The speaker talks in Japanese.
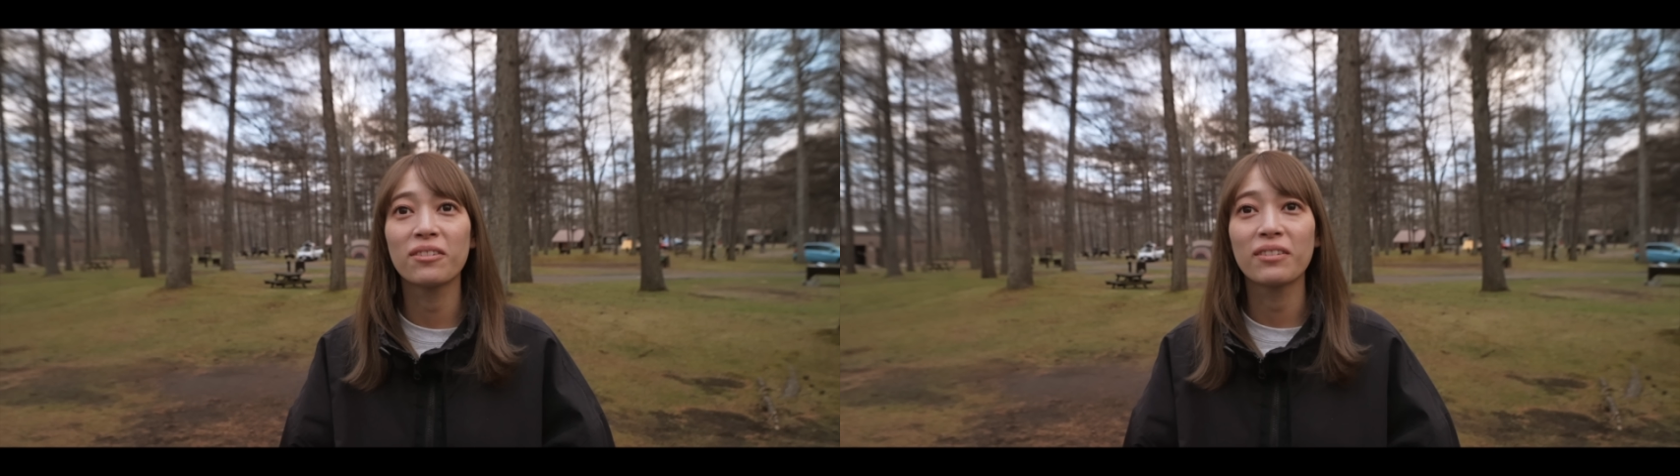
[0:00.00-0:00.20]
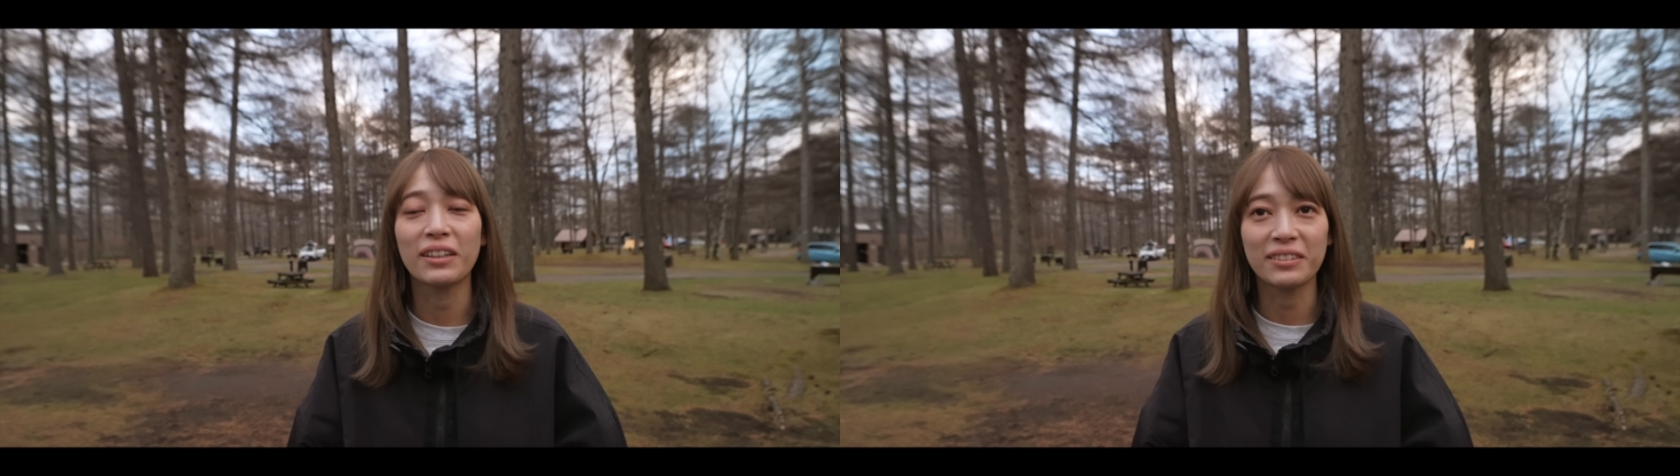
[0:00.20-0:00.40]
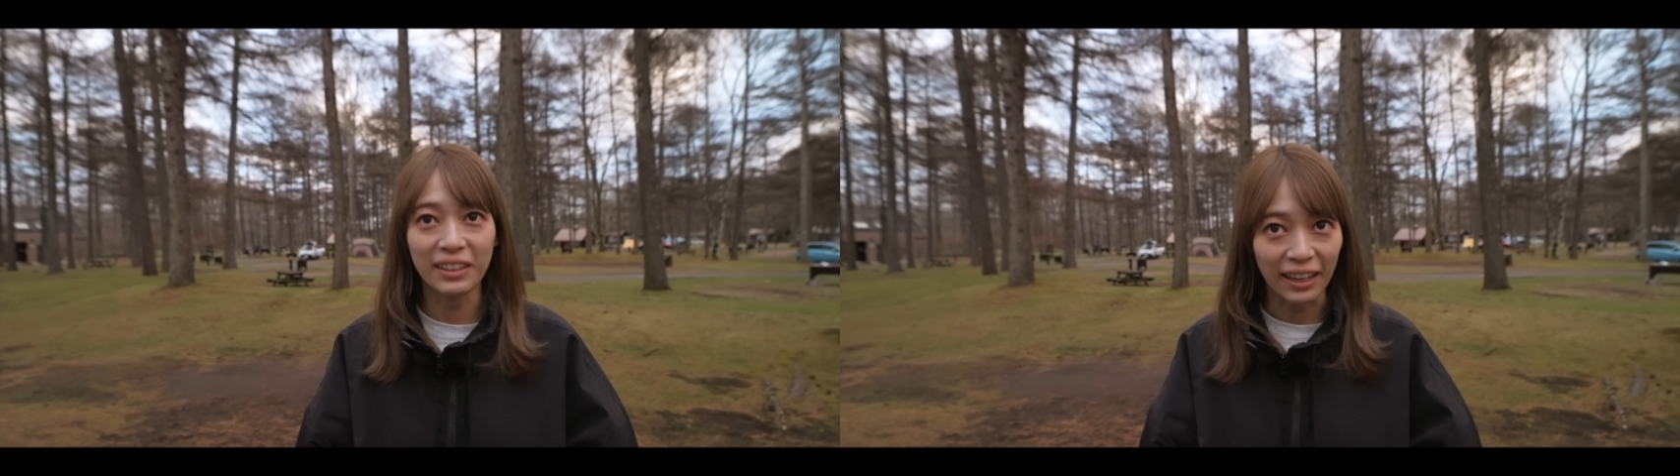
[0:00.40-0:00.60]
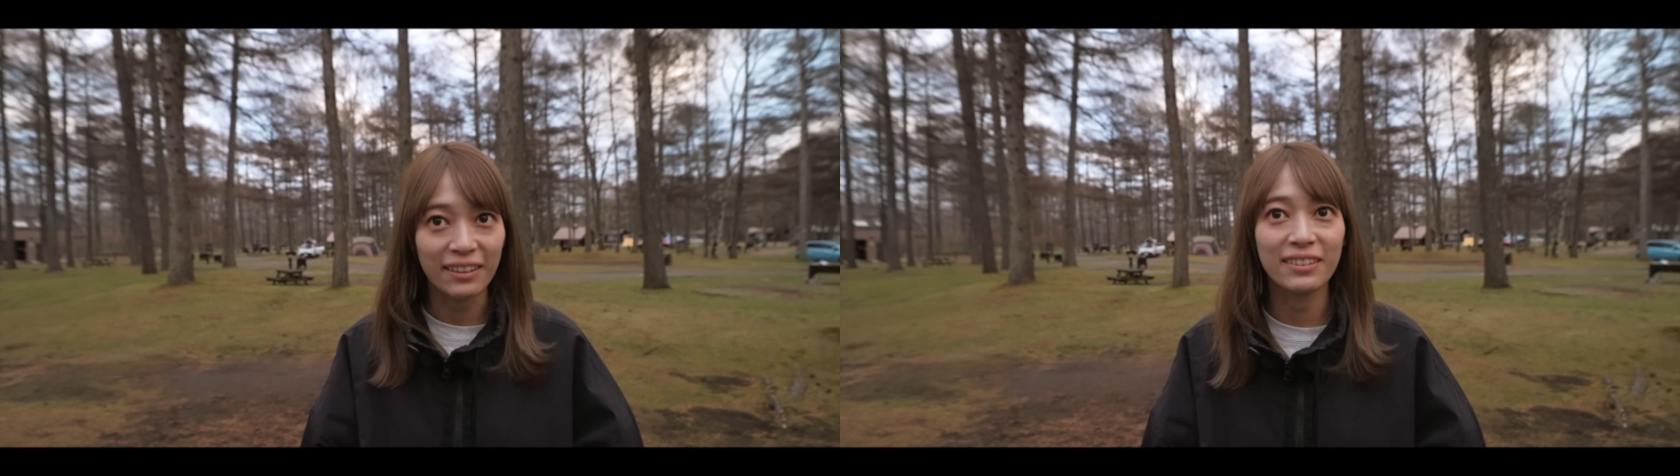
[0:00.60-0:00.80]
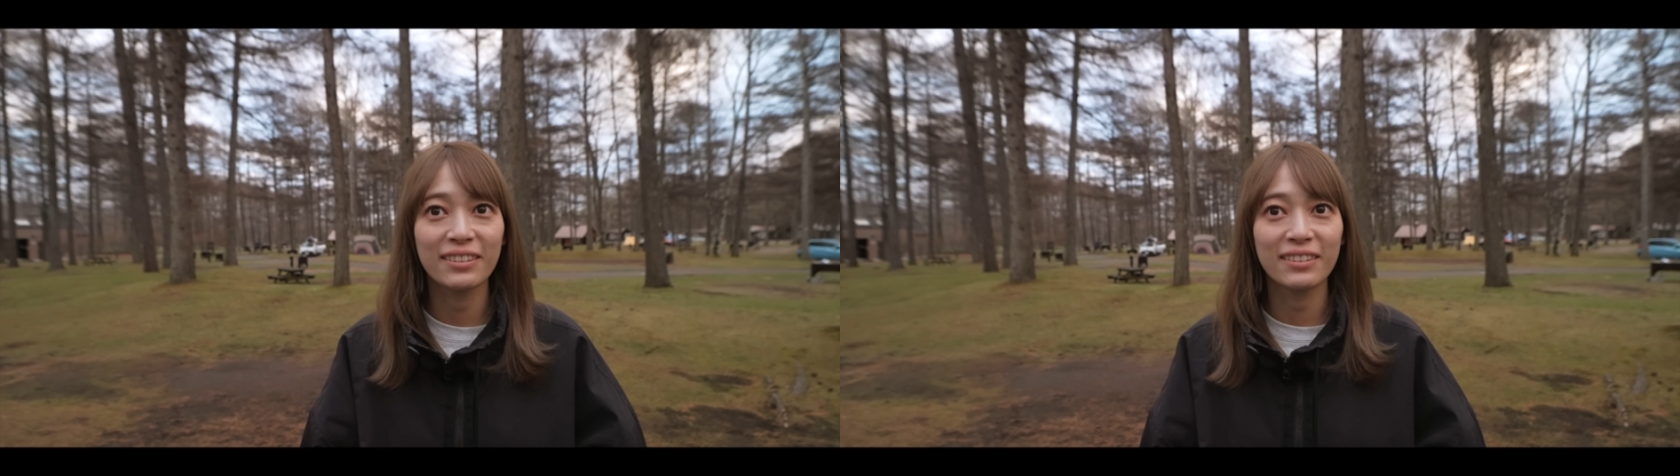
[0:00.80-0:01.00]
アルテン
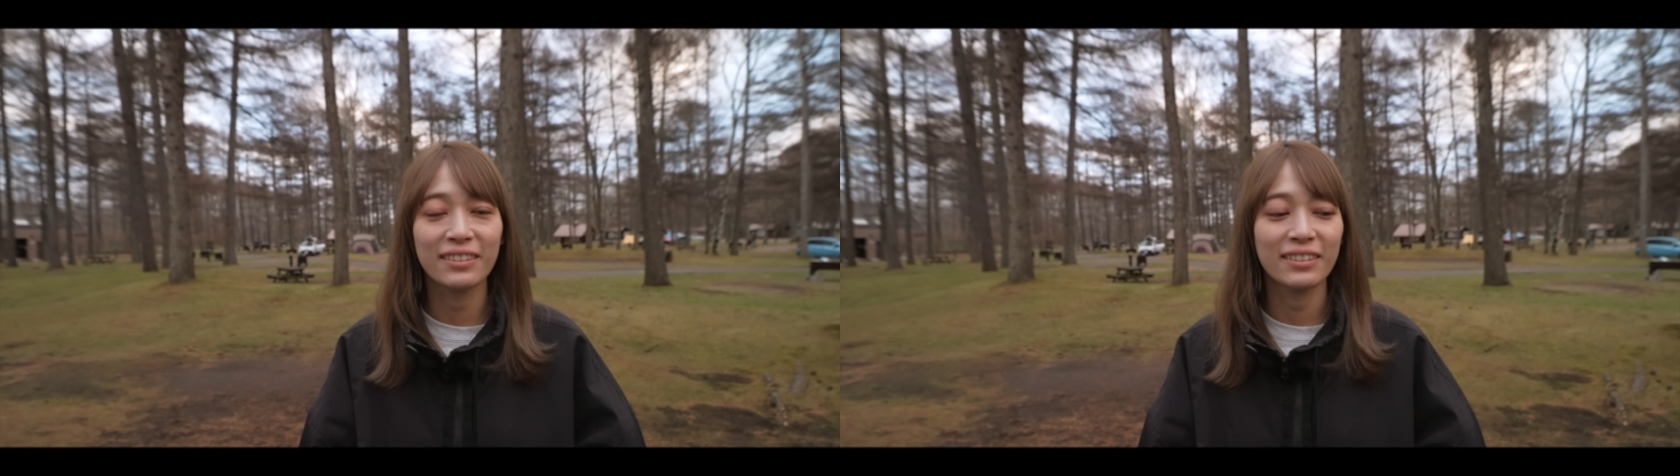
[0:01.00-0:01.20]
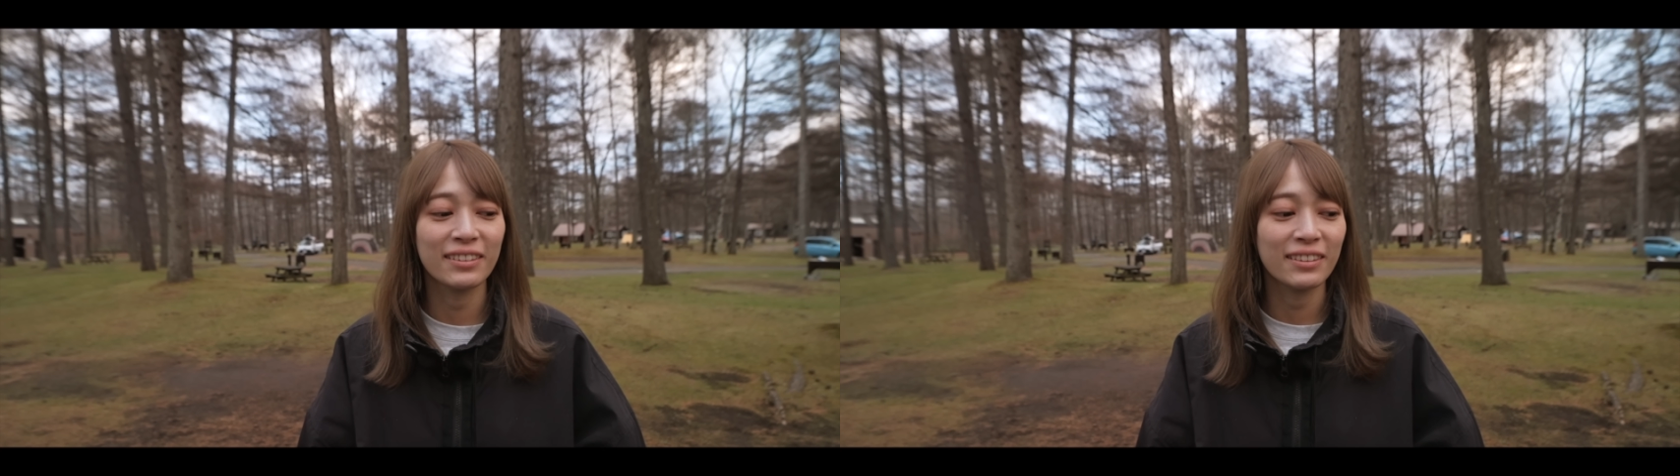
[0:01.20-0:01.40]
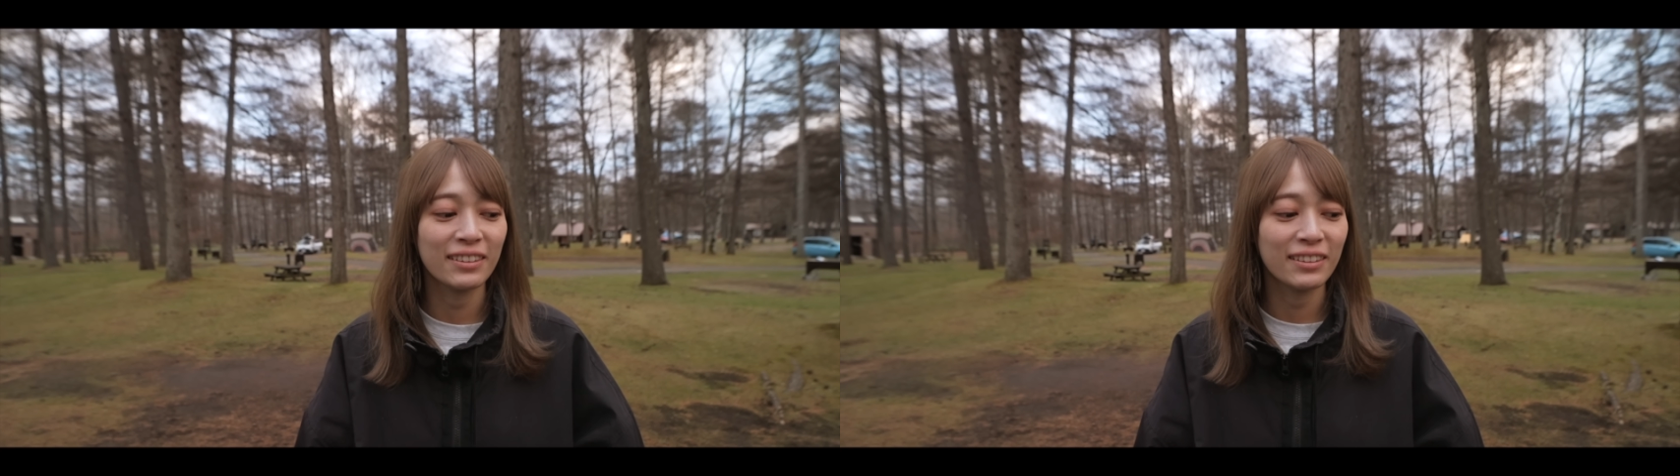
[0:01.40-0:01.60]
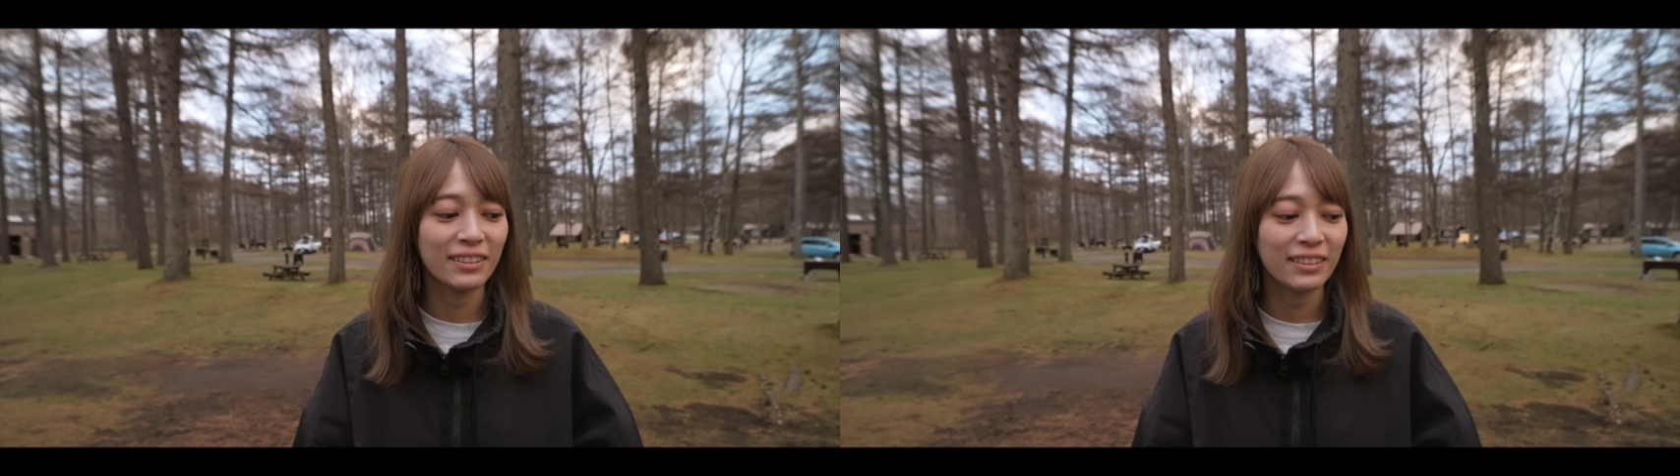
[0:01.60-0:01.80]
はいあそうだ